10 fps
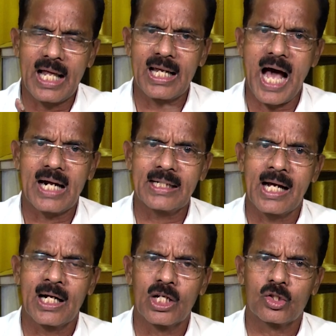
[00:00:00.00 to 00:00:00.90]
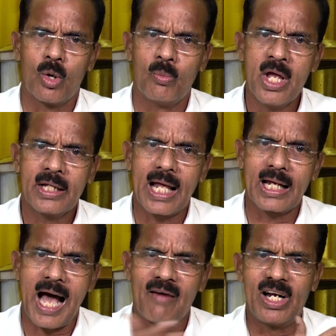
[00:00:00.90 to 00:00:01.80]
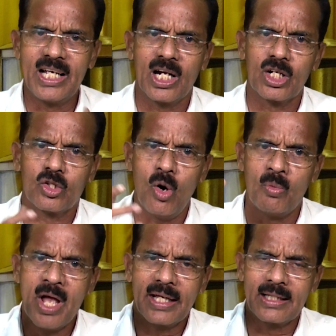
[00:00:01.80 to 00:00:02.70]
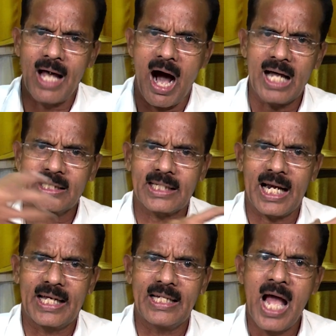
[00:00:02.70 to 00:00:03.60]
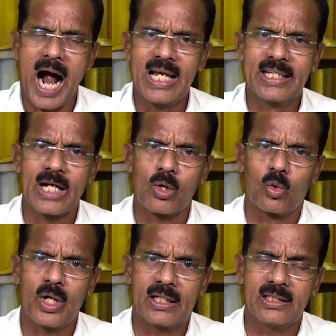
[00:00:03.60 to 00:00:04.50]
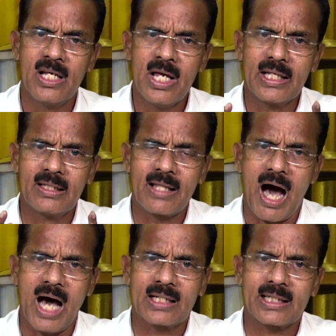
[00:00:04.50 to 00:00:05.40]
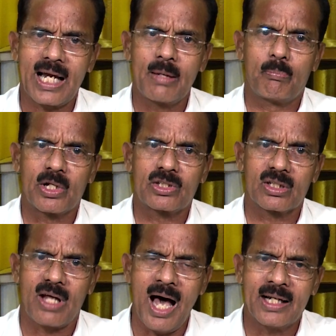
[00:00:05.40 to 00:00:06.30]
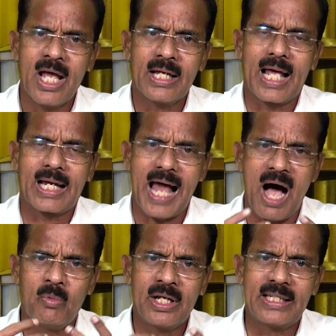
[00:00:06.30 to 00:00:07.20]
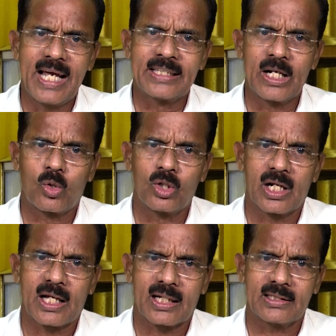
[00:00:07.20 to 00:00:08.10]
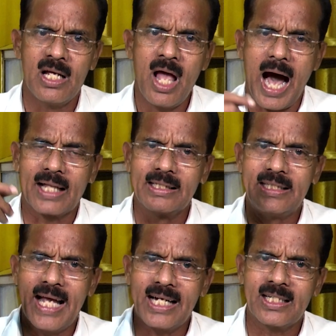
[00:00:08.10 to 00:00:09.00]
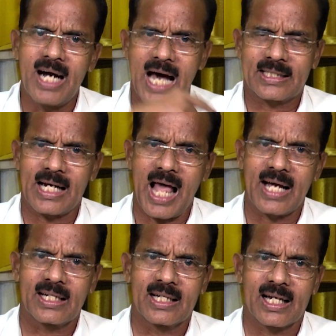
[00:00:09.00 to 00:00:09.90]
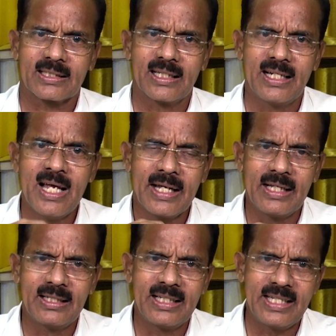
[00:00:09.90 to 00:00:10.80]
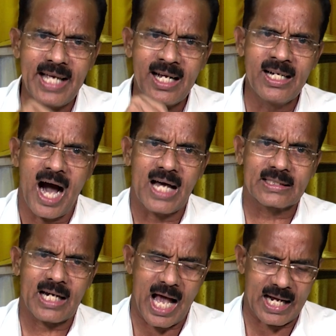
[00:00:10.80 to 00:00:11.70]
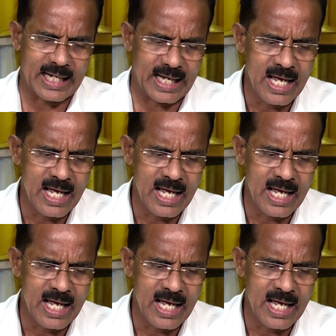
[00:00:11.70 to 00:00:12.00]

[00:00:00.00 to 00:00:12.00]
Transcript: எல்லா அண்டங்களுக்கும் எல்லா வெடிகளுக்கும் இந்த ஆற்றலை அளிக்கக்கூடியது இந்த ஆற்றலை பெற்றுதான் எல்லாம் இயங்கிக் கொண்டிருக்கிறது அது இயக்கு ஆற்றலாக இருக்கிறது இது இயங்கு ஆற்றலாக